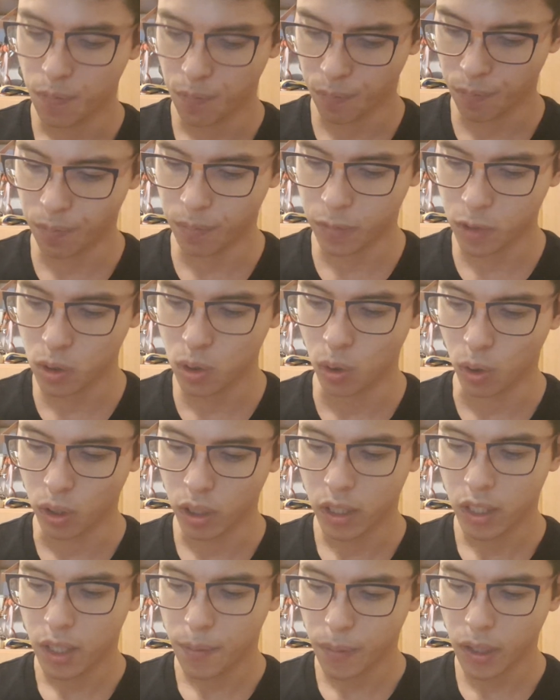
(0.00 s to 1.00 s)
うん、ちょっと、
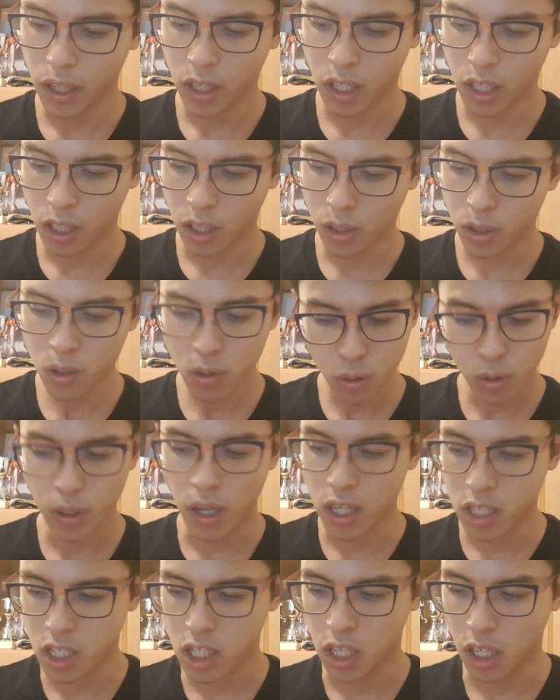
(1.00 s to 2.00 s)
まあ、ちょっと
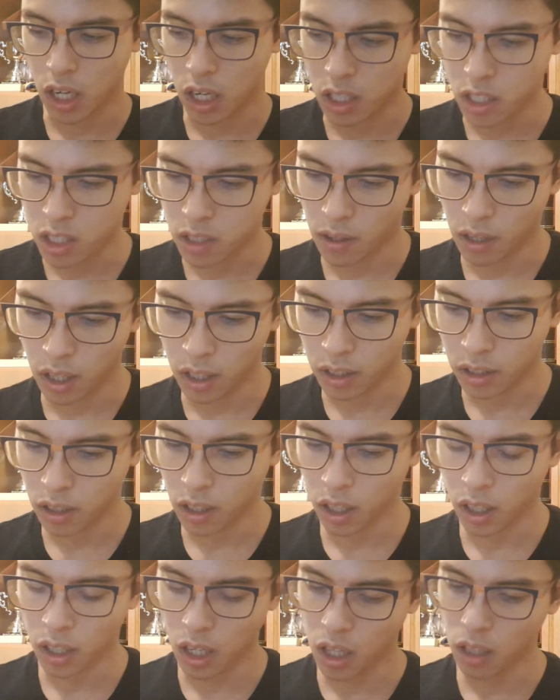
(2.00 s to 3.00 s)
悔しい感じがあっ
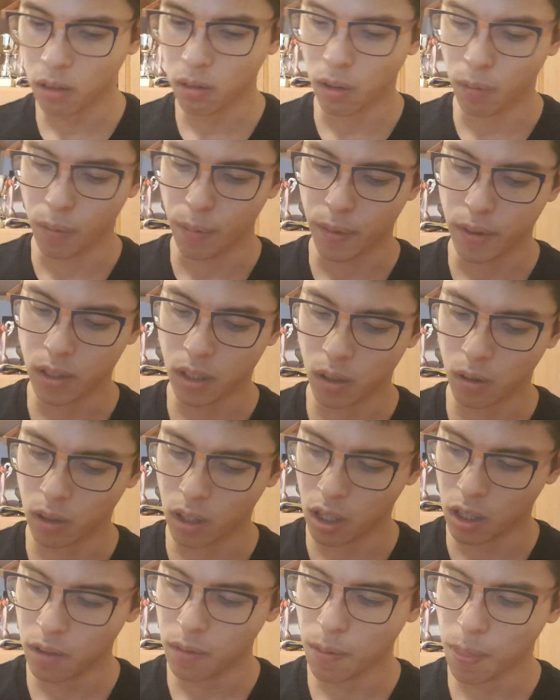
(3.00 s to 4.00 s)
たかなと思いますけど
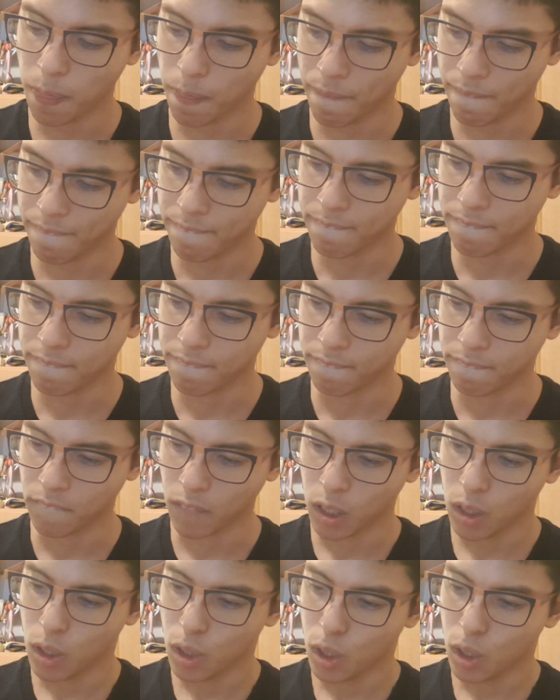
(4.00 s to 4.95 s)
ね。うん。